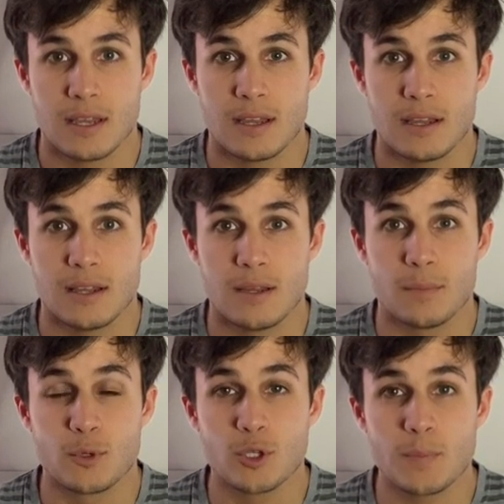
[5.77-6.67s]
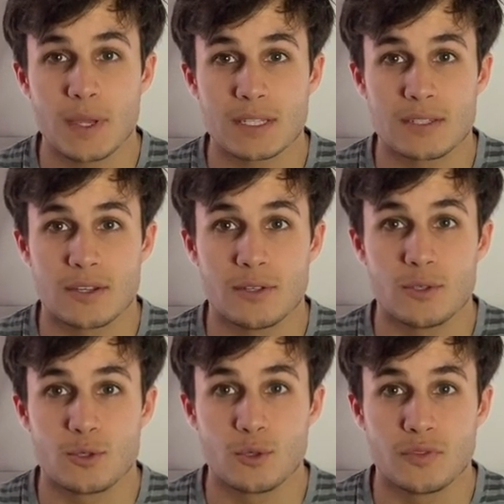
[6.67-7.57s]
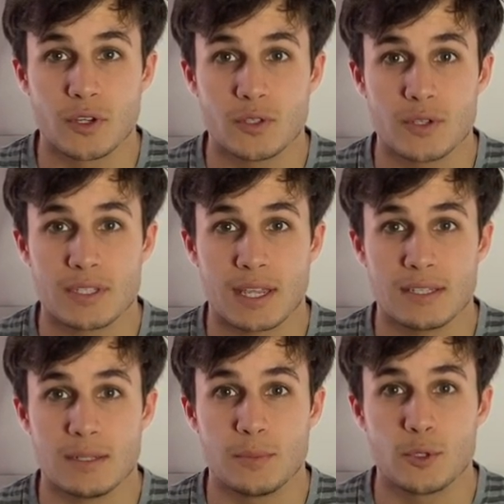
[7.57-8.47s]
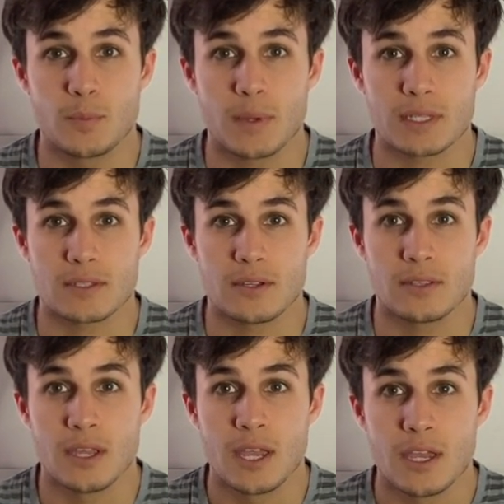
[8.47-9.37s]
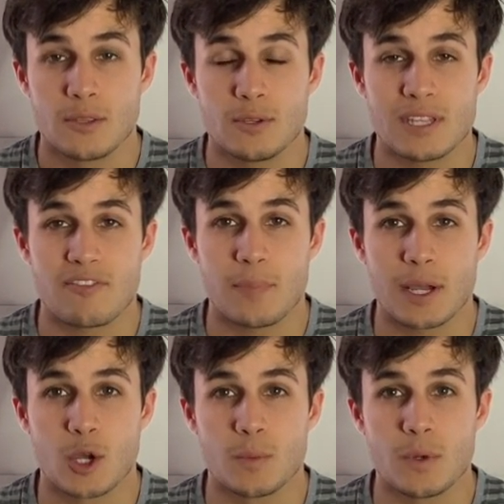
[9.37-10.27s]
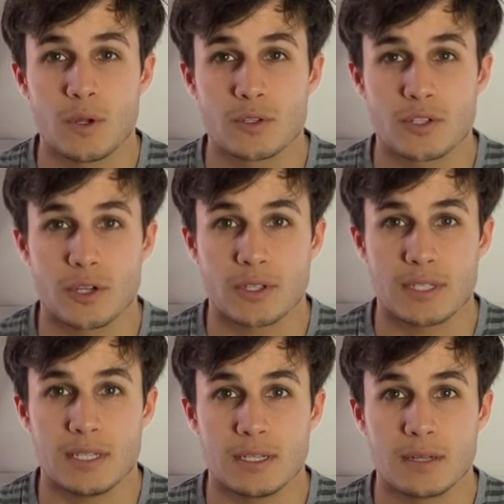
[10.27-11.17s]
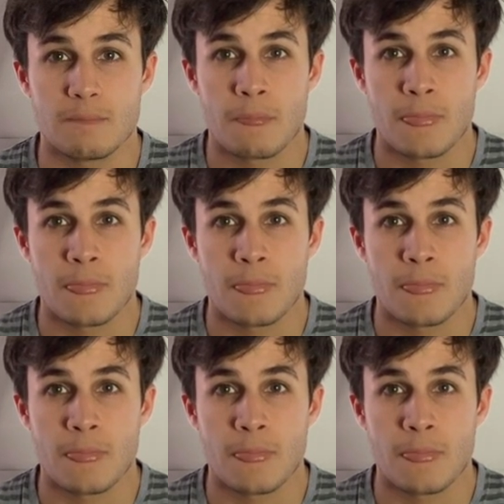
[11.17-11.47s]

Euh, beaucoup de personnes souffrent de stress et beaucoup de personnes ne savent pas comment en sortir.